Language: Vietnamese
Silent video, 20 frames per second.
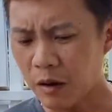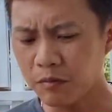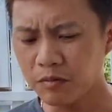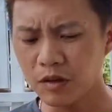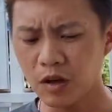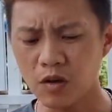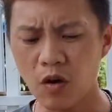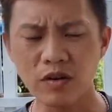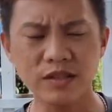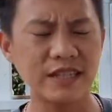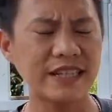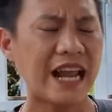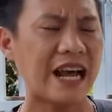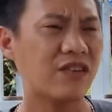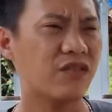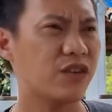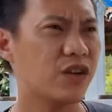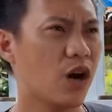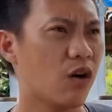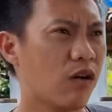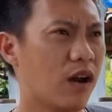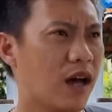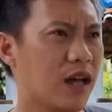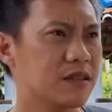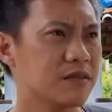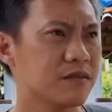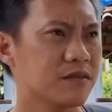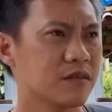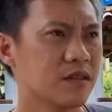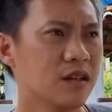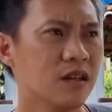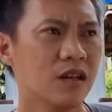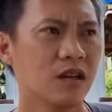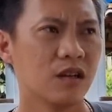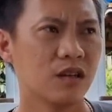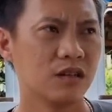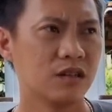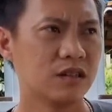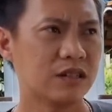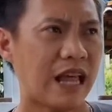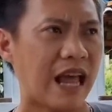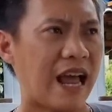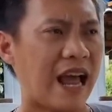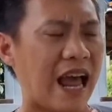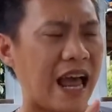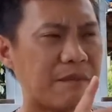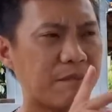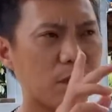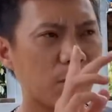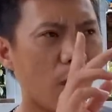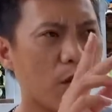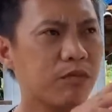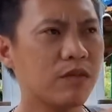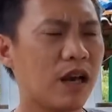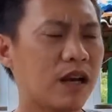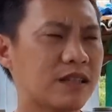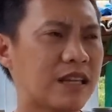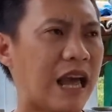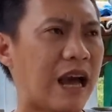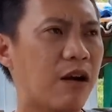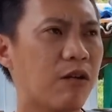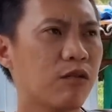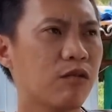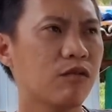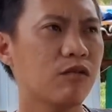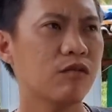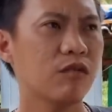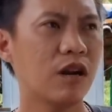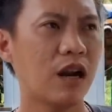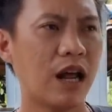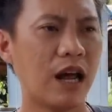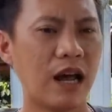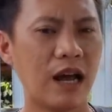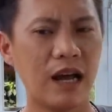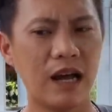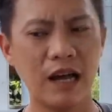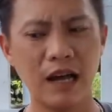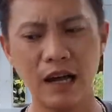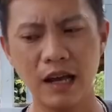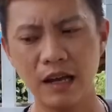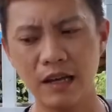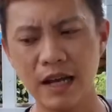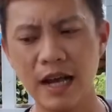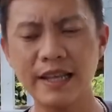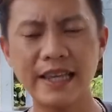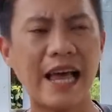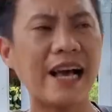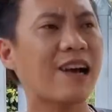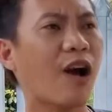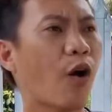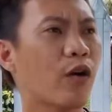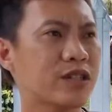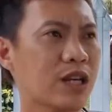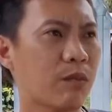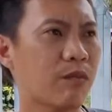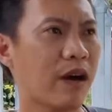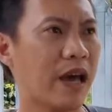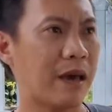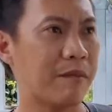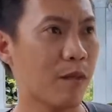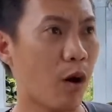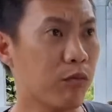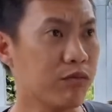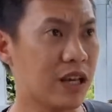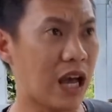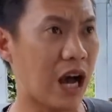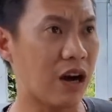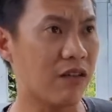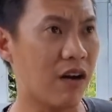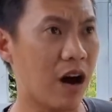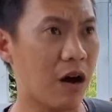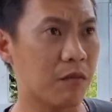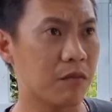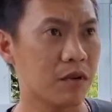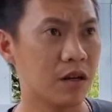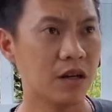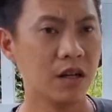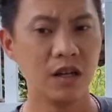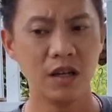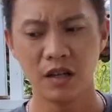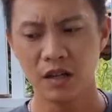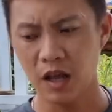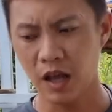xong giờ con sẽ đăng video lên à. người ta 24 giờ sau à, khán giả coi xong là 24 giờ phải không ừ.